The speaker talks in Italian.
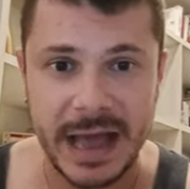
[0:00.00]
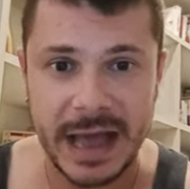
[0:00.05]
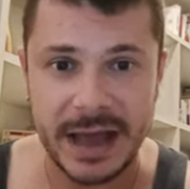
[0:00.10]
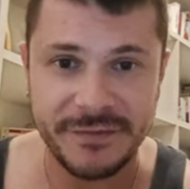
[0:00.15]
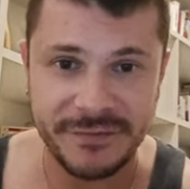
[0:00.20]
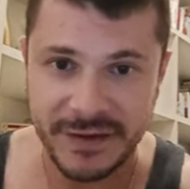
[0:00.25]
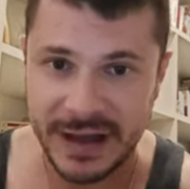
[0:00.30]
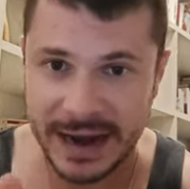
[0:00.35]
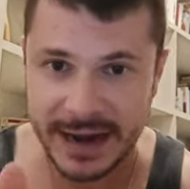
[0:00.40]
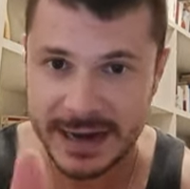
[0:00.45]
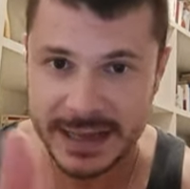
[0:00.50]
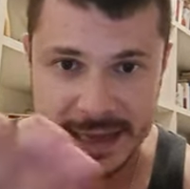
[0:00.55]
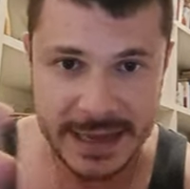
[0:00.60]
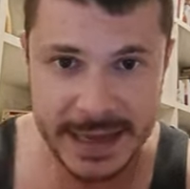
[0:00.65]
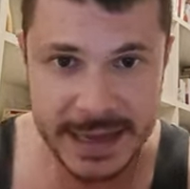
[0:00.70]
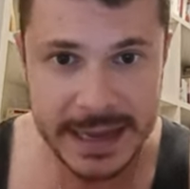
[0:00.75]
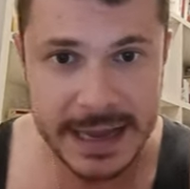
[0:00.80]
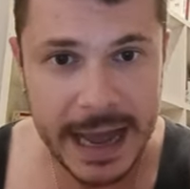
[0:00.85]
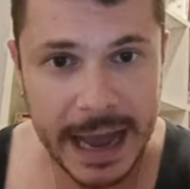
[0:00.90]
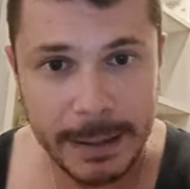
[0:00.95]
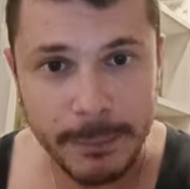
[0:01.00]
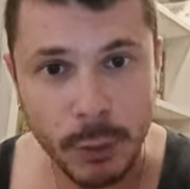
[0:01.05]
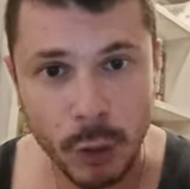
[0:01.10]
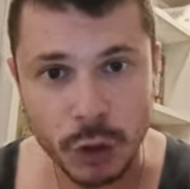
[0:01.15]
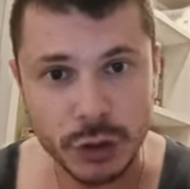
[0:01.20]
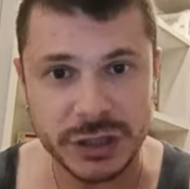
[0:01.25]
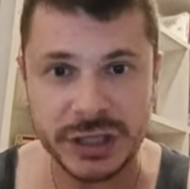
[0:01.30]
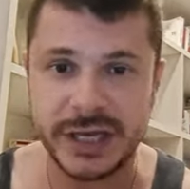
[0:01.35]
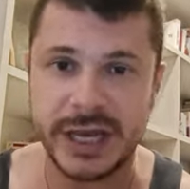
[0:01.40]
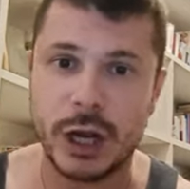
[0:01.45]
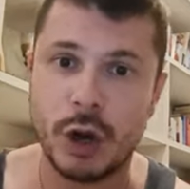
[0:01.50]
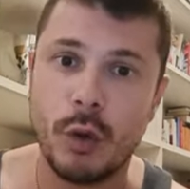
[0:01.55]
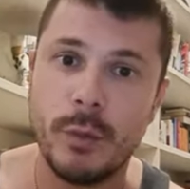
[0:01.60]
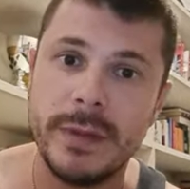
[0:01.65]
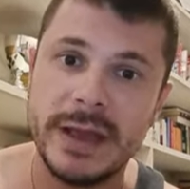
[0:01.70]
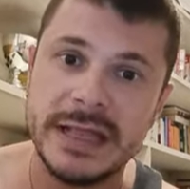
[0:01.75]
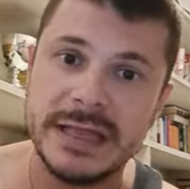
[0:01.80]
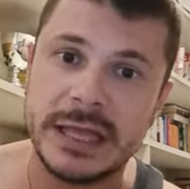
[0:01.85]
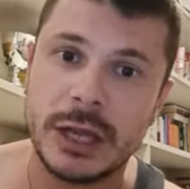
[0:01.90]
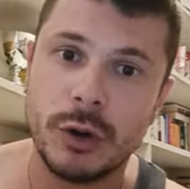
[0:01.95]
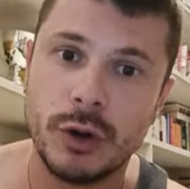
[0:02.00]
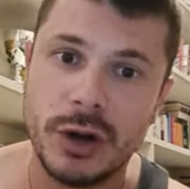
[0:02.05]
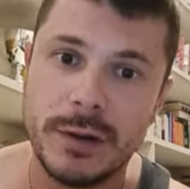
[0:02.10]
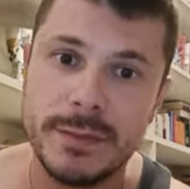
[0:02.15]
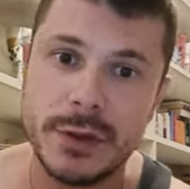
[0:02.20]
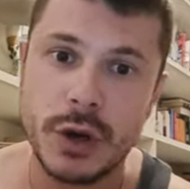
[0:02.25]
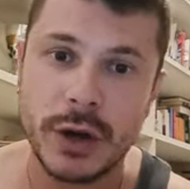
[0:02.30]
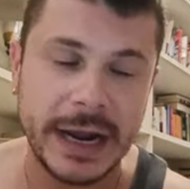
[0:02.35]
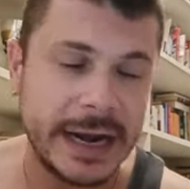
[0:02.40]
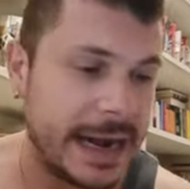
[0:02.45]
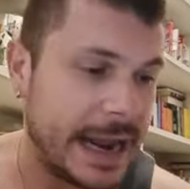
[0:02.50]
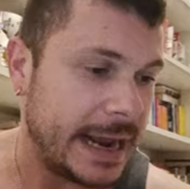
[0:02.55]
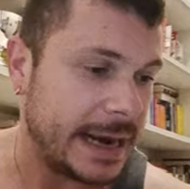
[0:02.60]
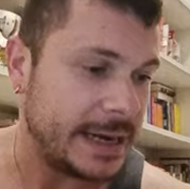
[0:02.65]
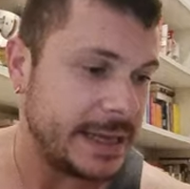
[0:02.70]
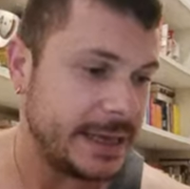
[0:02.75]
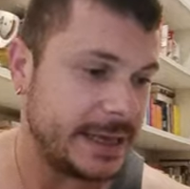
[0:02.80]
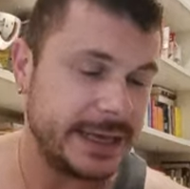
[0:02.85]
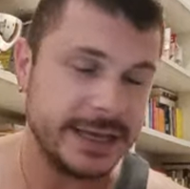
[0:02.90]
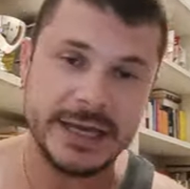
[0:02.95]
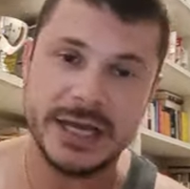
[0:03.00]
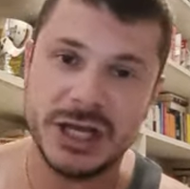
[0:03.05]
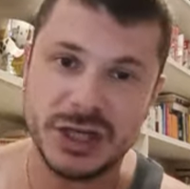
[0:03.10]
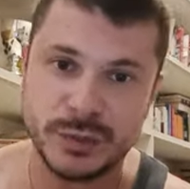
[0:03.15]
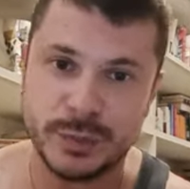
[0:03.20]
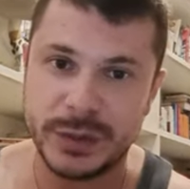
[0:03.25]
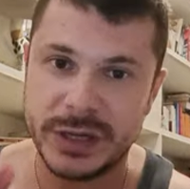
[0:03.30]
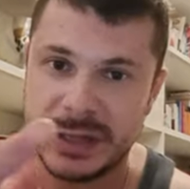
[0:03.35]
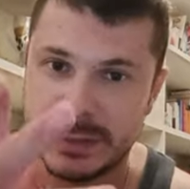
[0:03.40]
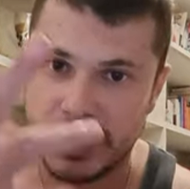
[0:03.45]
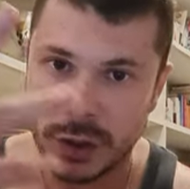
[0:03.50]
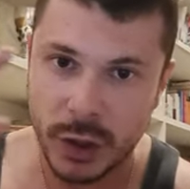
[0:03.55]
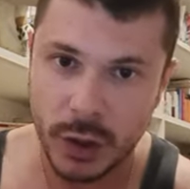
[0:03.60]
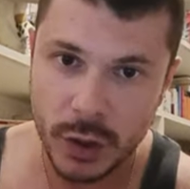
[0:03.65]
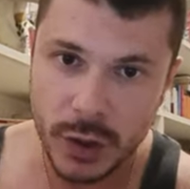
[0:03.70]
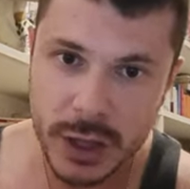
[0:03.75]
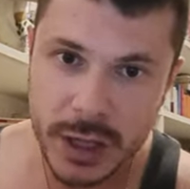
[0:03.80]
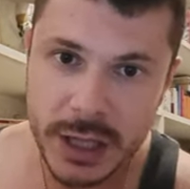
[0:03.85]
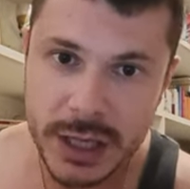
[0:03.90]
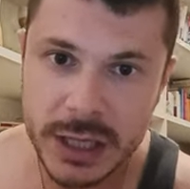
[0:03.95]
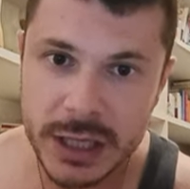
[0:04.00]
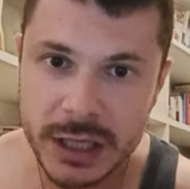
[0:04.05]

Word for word: a fare a molti che commentano nel mio canale, che esprimono